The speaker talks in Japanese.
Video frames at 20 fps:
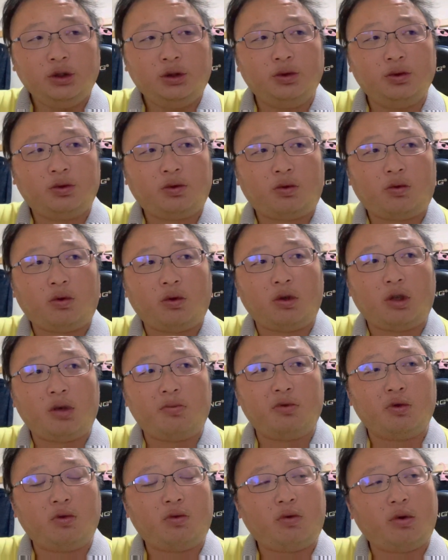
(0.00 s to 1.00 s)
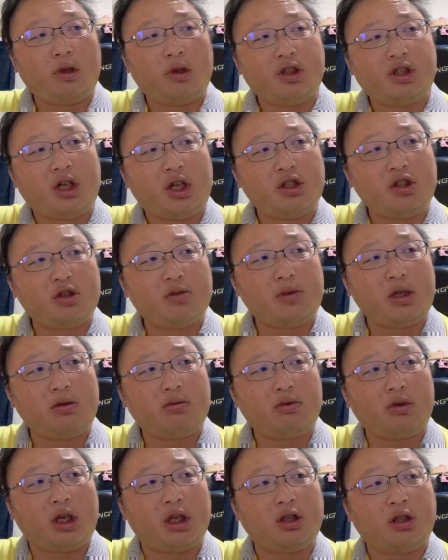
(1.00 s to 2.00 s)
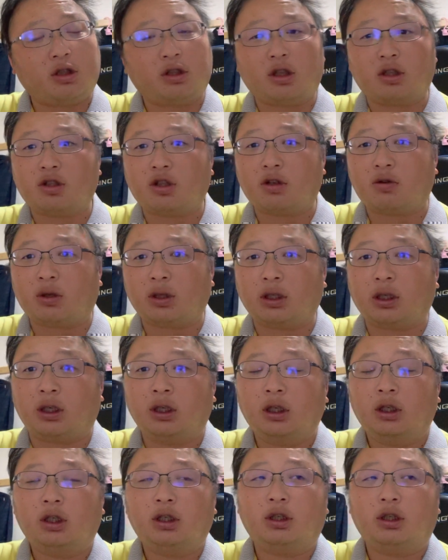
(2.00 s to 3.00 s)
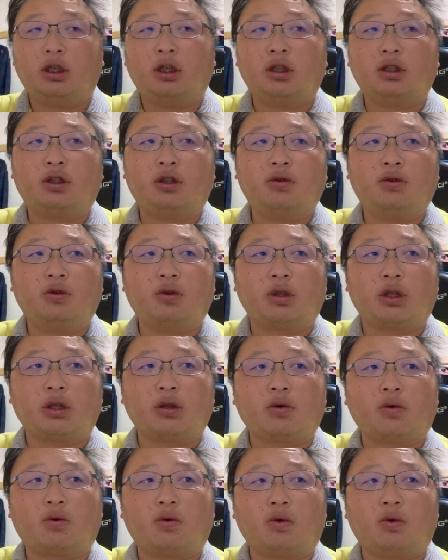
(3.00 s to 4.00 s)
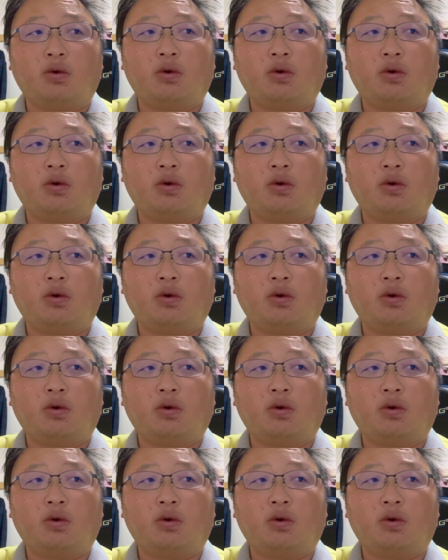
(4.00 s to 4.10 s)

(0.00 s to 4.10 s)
いうところで、もう残り30万ぐらいになったんちゃうかな。あっていうようなとこ